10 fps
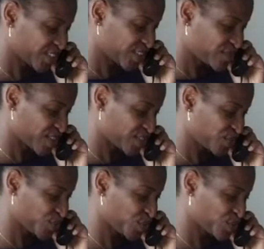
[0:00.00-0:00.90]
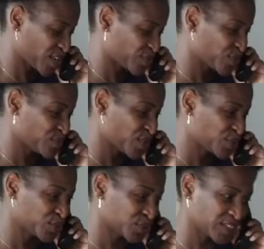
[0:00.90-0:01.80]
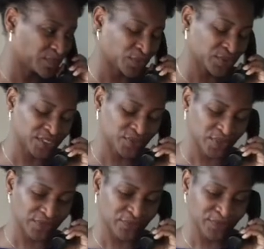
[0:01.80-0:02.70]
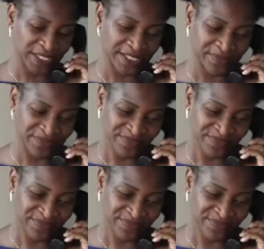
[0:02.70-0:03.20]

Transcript: Eh ben, je vous souhaite une bonne journée. Prenez soin de vous, madame.